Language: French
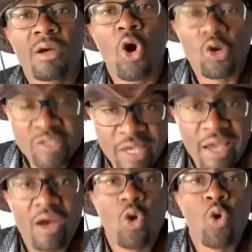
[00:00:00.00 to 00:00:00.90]

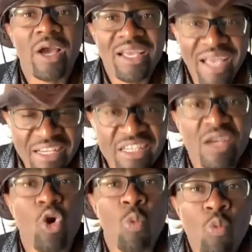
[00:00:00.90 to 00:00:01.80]
Auxerre aurait
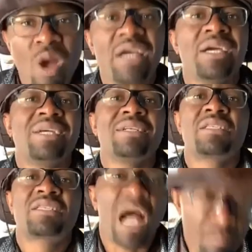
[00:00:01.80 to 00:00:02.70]
gagné au moins
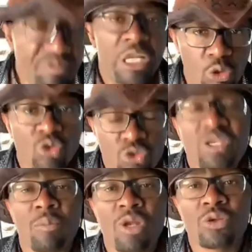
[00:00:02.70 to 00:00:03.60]
100 millions sur
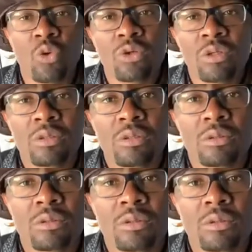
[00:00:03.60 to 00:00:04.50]
Samuel Eto'o.
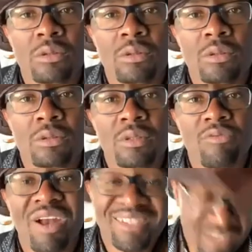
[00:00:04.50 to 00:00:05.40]

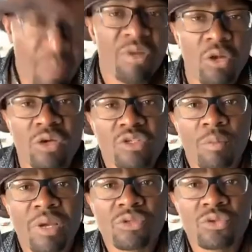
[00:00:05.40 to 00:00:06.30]
Voilà 100 millions qu'ils
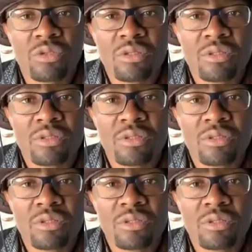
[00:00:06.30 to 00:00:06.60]
ont perdu.